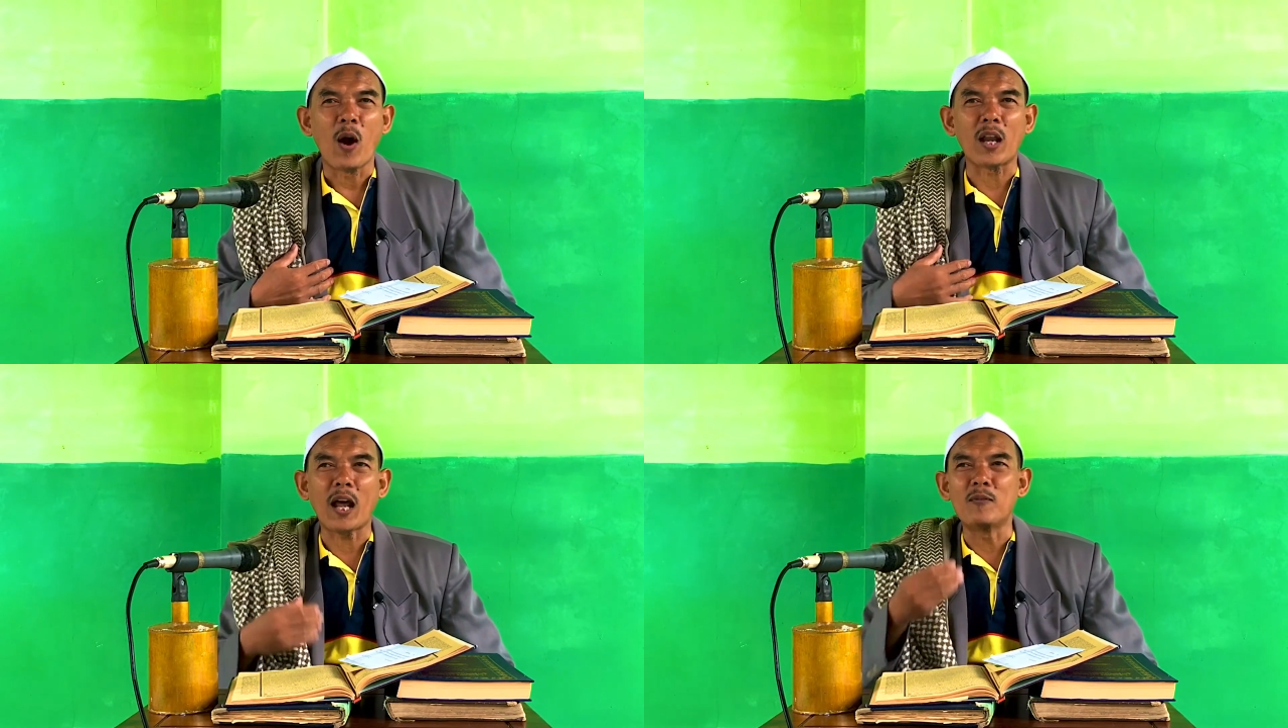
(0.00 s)

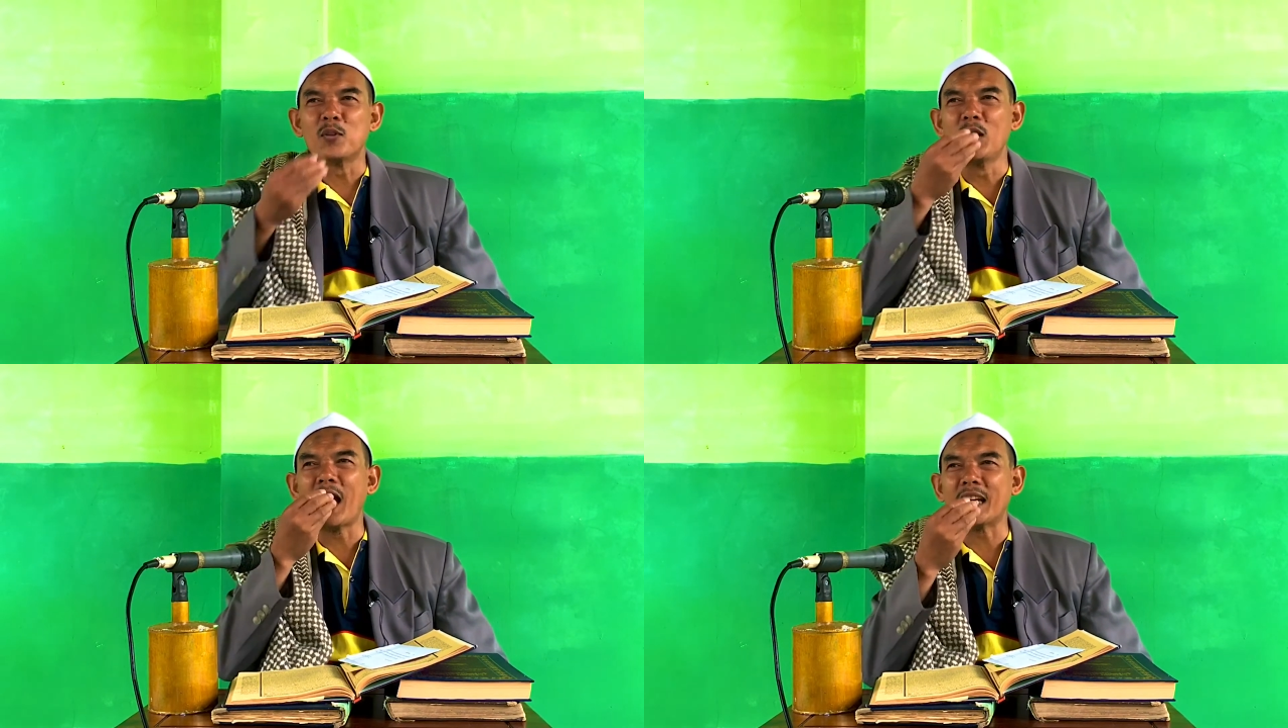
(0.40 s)

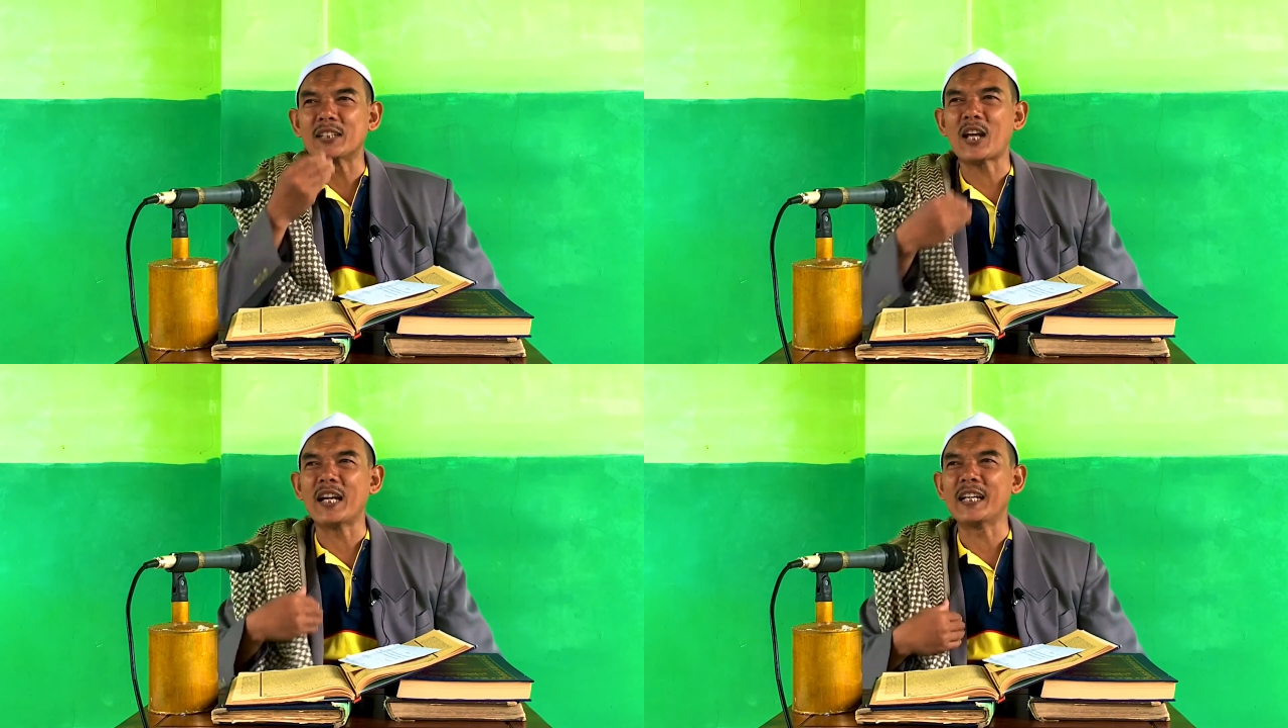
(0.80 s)
Alhamdulillah
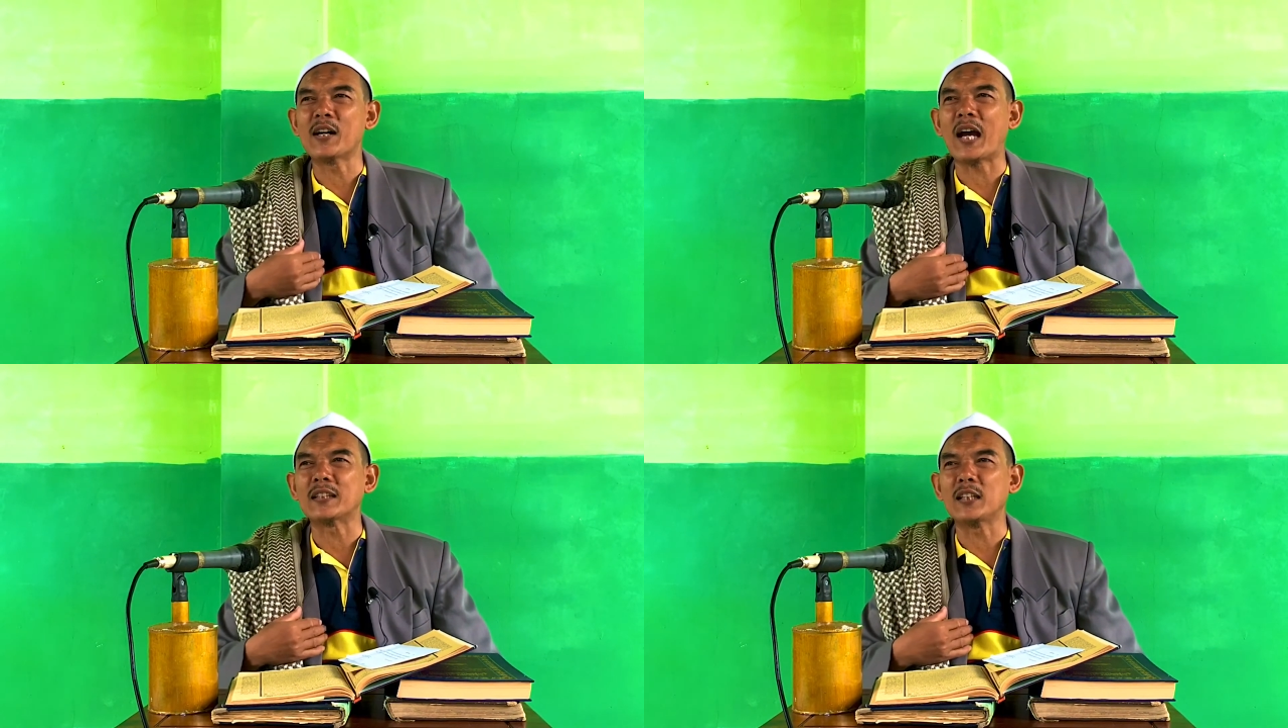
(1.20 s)
lesane
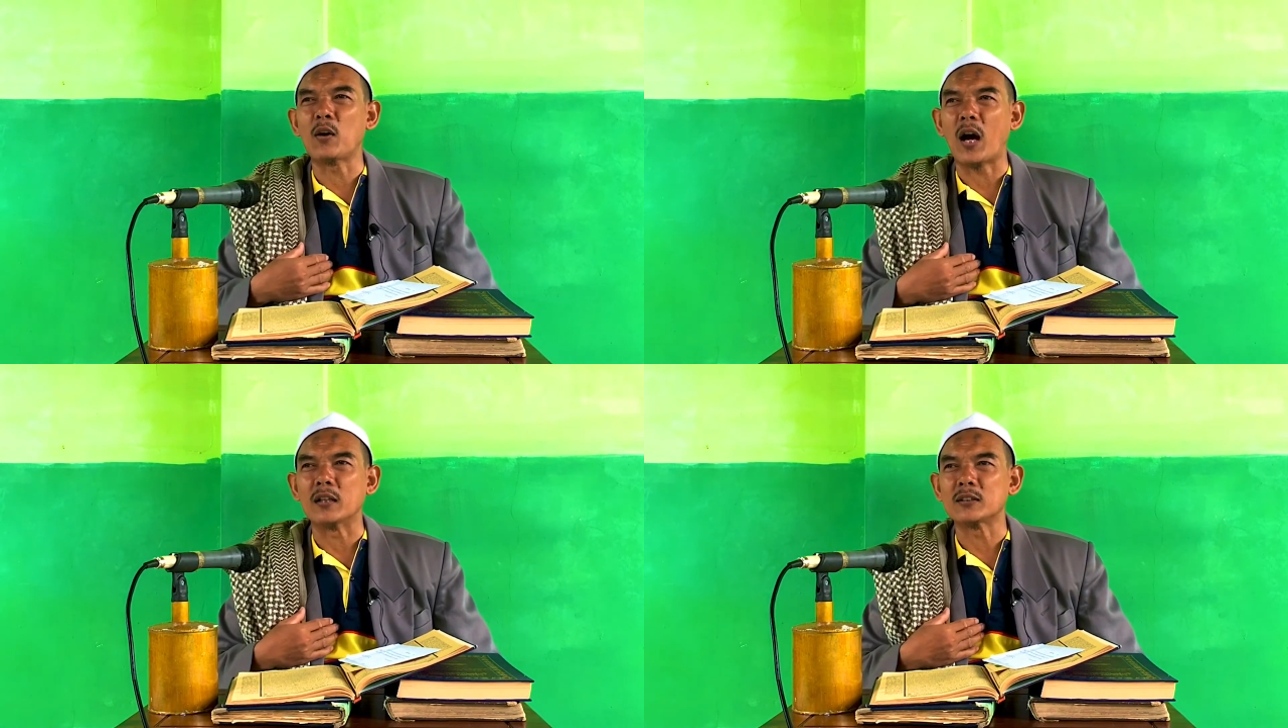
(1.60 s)
ning
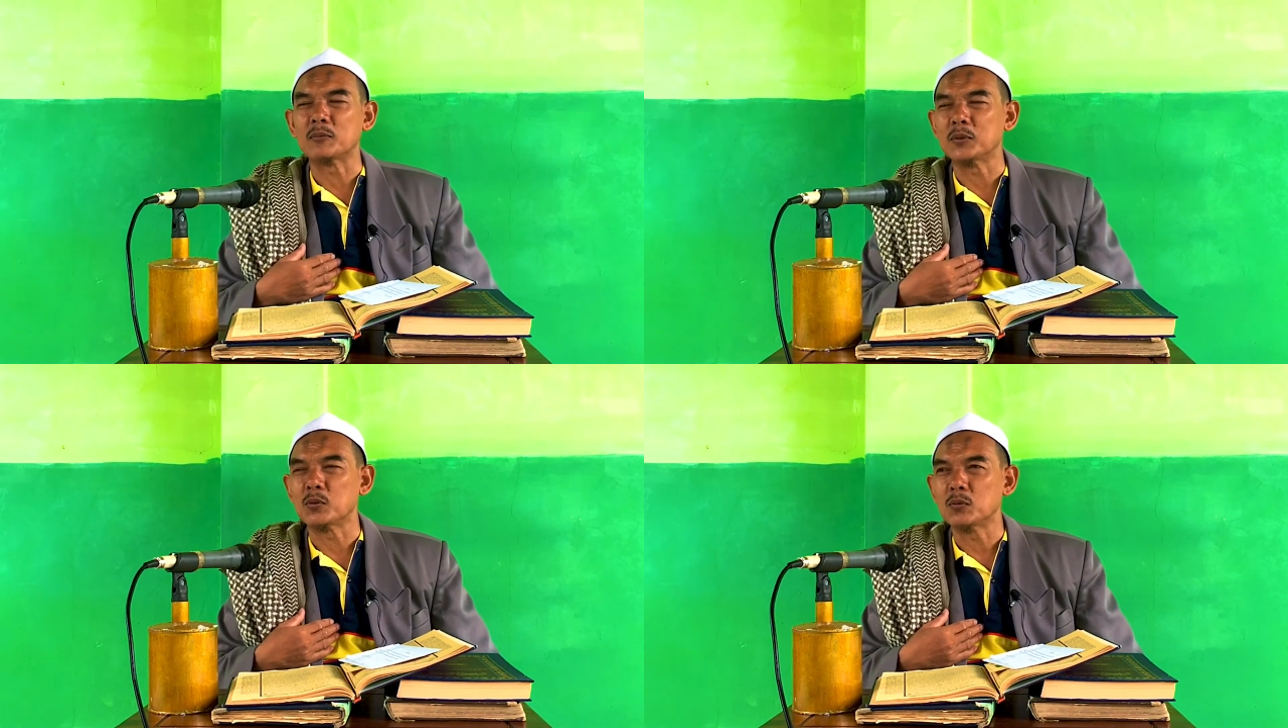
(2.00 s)
atine
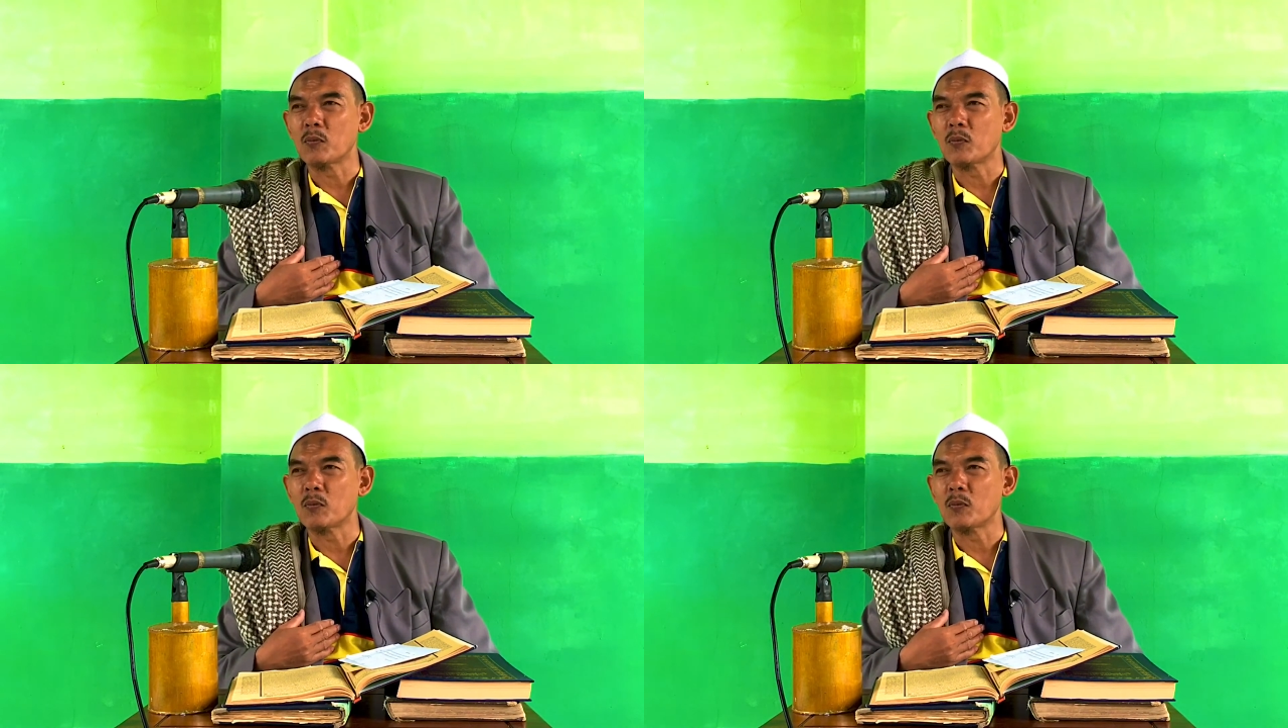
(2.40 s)
asem.